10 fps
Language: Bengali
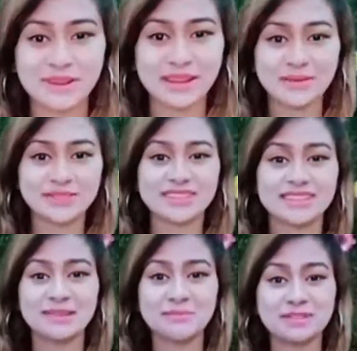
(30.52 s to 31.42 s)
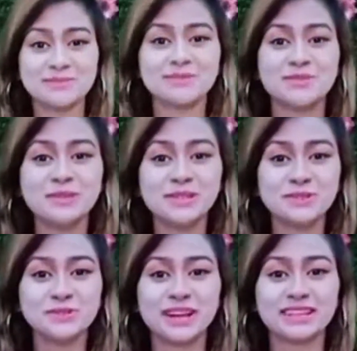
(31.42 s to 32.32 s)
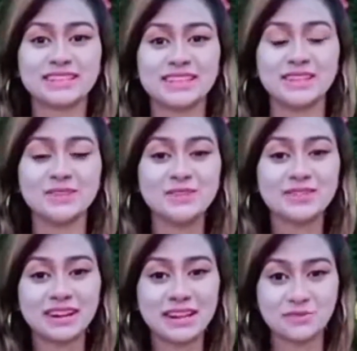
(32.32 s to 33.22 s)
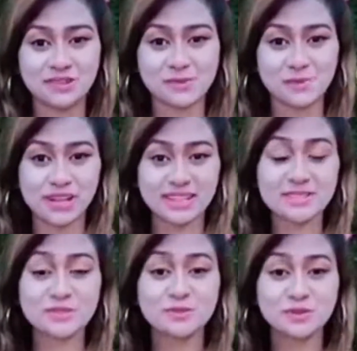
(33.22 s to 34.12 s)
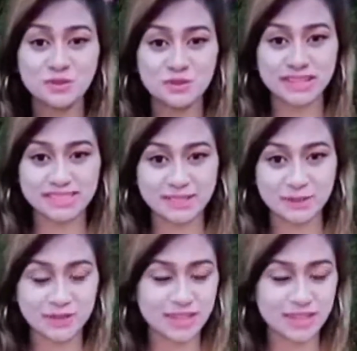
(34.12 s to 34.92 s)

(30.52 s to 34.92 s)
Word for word: ভিত্তি নেই আর এখন শুনে নিন পুরুষের অঙ্গে টুথপেস্ট